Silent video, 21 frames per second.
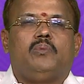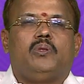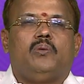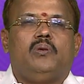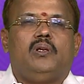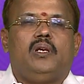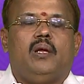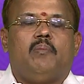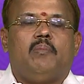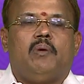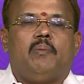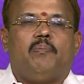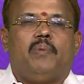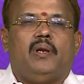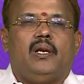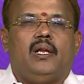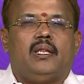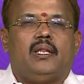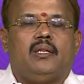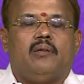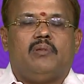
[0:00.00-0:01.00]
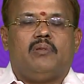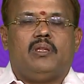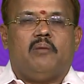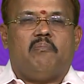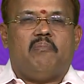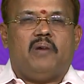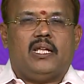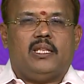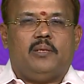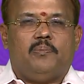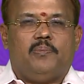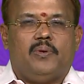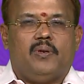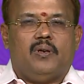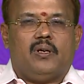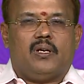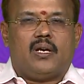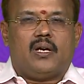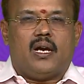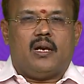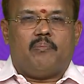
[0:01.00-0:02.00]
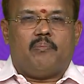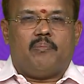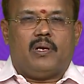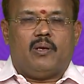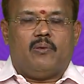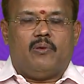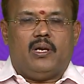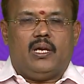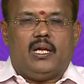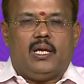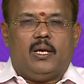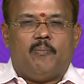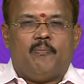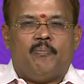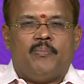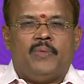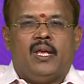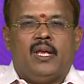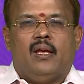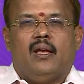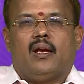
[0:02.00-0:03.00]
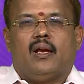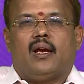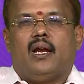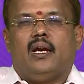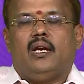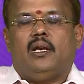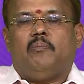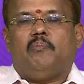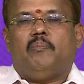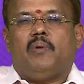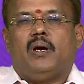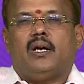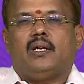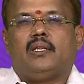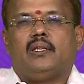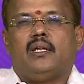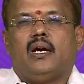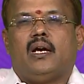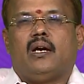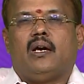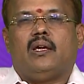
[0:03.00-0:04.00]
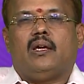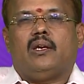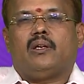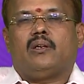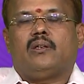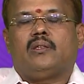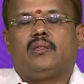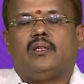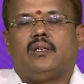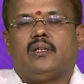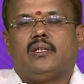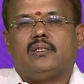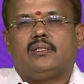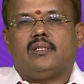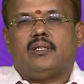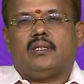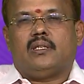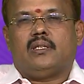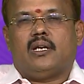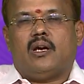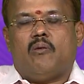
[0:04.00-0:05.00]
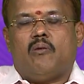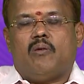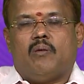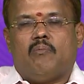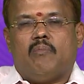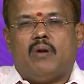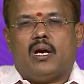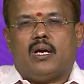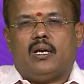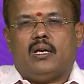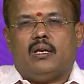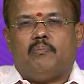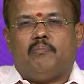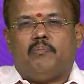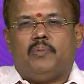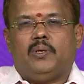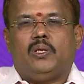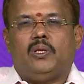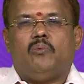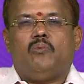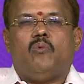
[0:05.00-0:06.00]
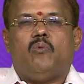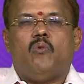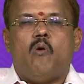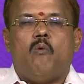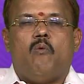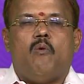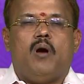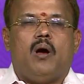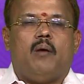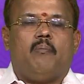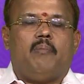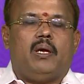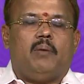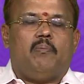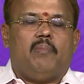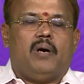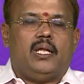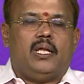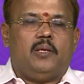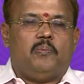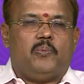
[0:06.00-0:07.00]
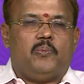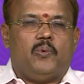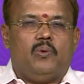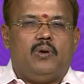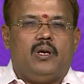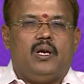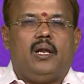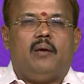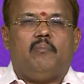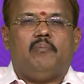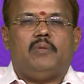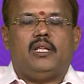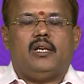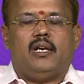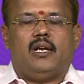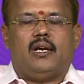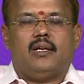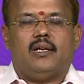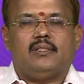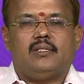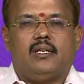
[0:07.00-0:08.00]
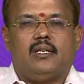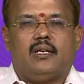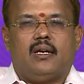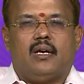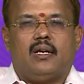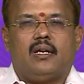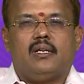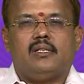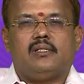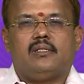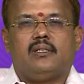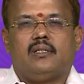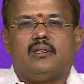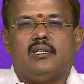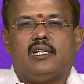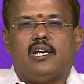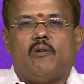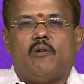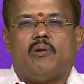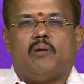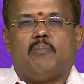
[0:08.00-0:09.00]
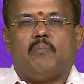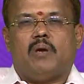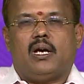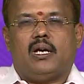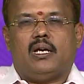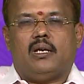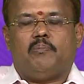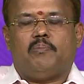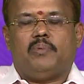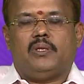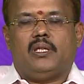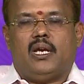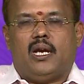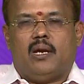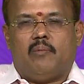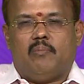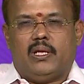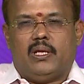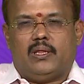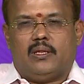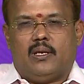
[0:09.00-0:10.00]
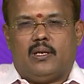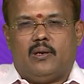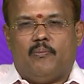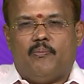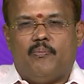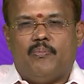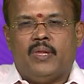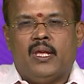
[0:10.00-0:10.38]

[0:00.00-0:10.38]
தொழில் அமைப்பில் எந்தவித பாதிப்புகளும் காணப்படவில்லை கண்டிப்பாக ஆரோக்கியத்திற்கு சிறிது கவனமாக இருப்பது ஒவ்வாமை பாதிப்பு உள்ள மிதன ராசிக்காரர்கள் சிறிது கவனமாக இருப்பது நன்மை தரும்